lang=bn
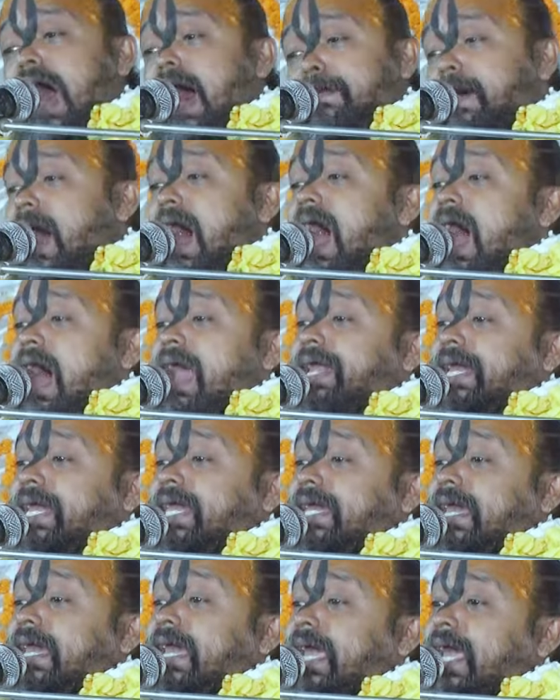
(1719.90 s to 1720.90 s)
আবার
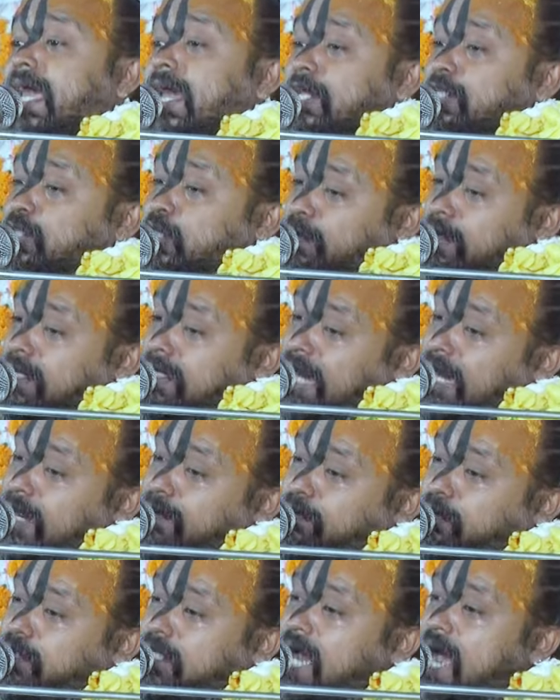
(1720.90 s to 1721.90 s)
গিয়ে জমিদারি
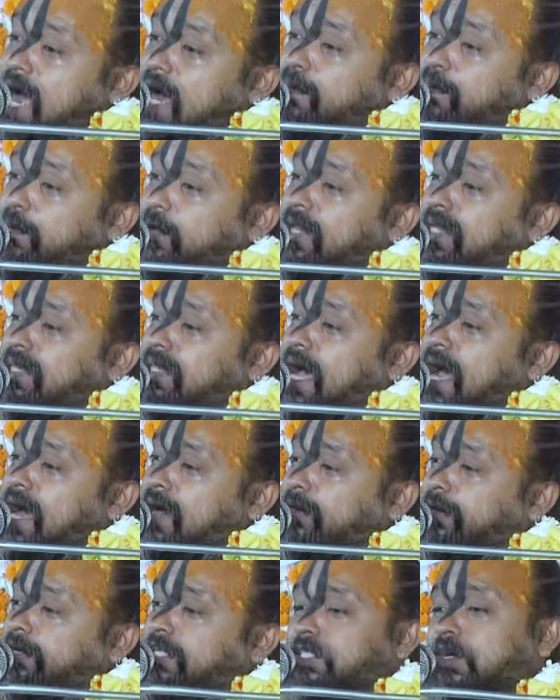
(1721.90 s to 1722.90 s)
পোশাক পরিত্যাগ
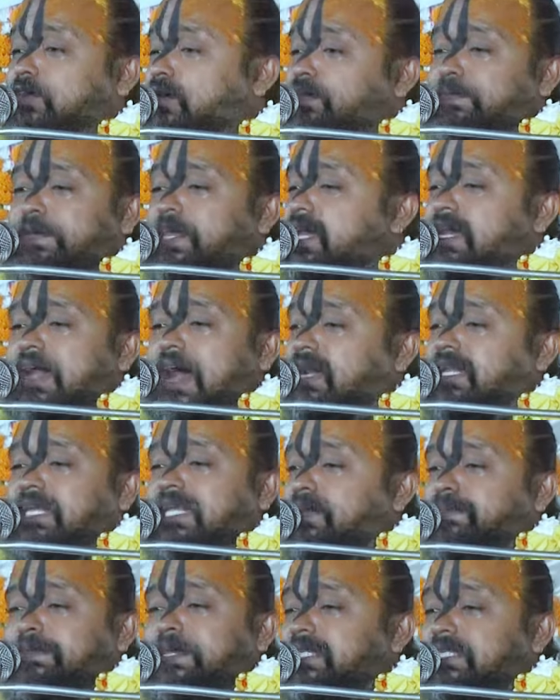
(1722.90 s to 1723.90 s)
করে যখন
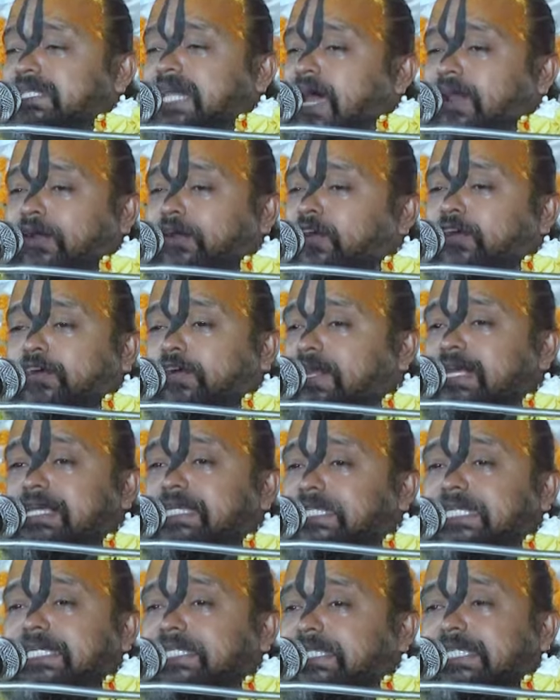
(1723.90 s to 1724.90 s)
ভিকারির বেশ ধারণ করে
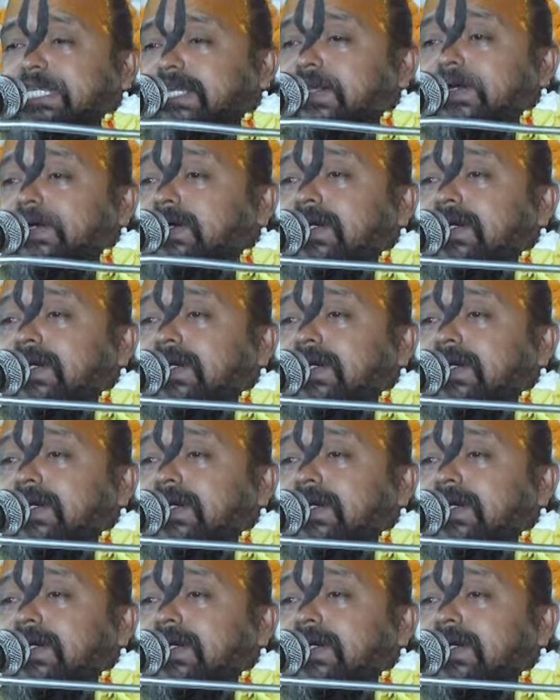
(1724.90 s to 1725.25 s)
এসেছিল